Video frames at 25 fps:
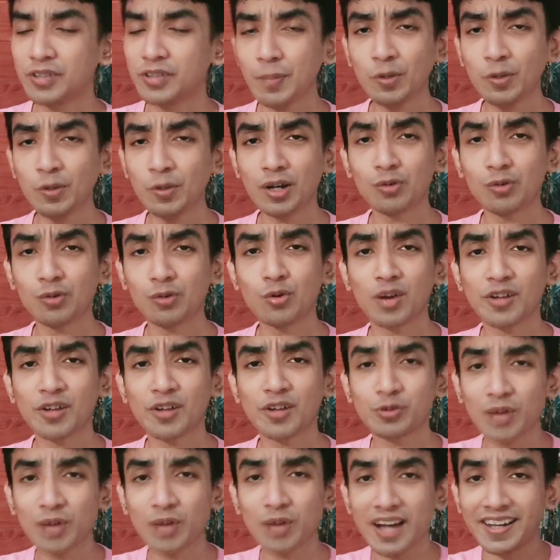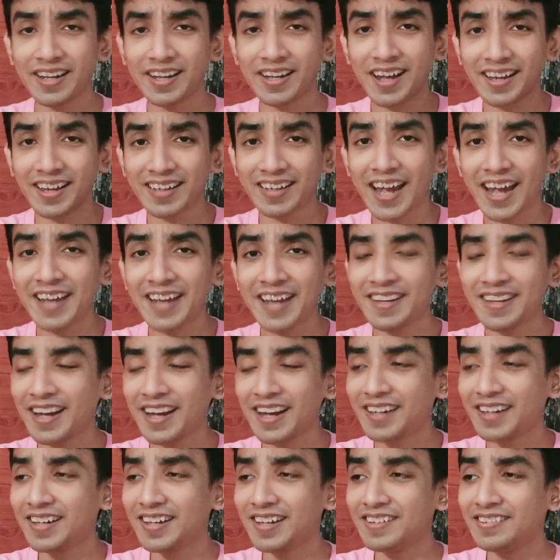Meskipun aku kurang suka dengan kain
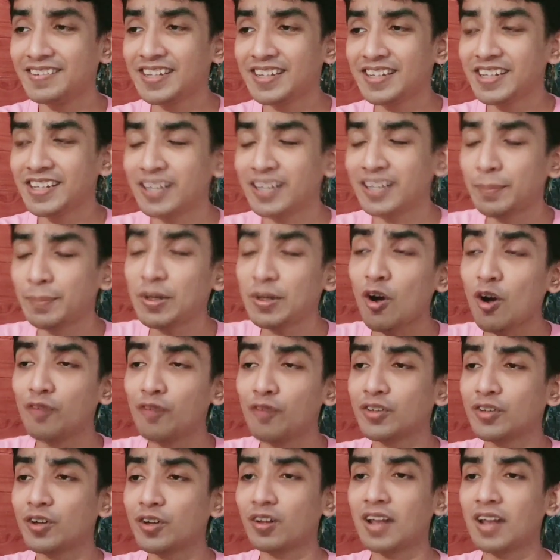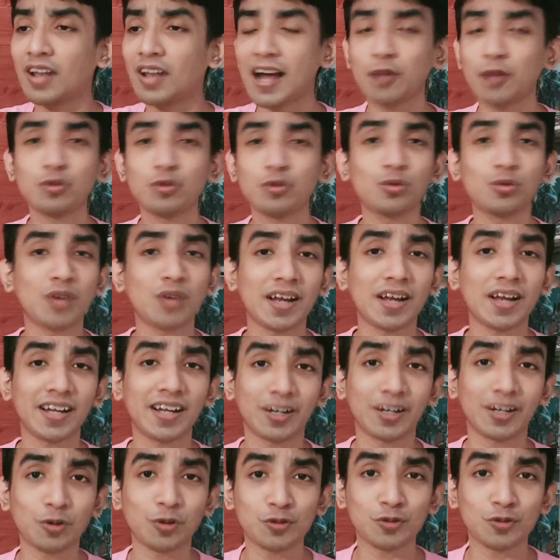yang ada di sini, tapi overall aku suka dengan